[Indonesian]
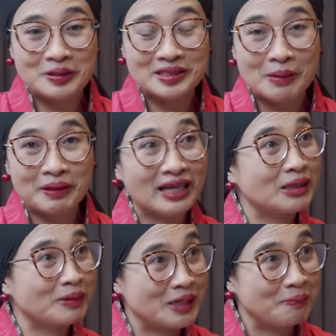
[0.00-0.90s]
bisa
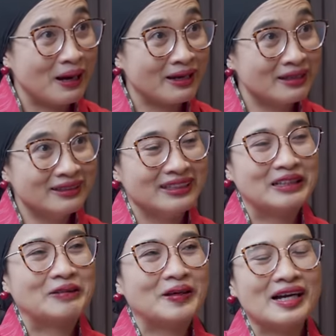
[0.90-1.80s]
menatap ke depan,
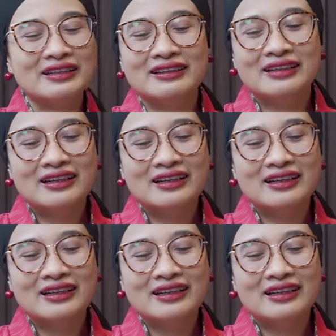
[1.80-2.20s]
okay. gitu kan?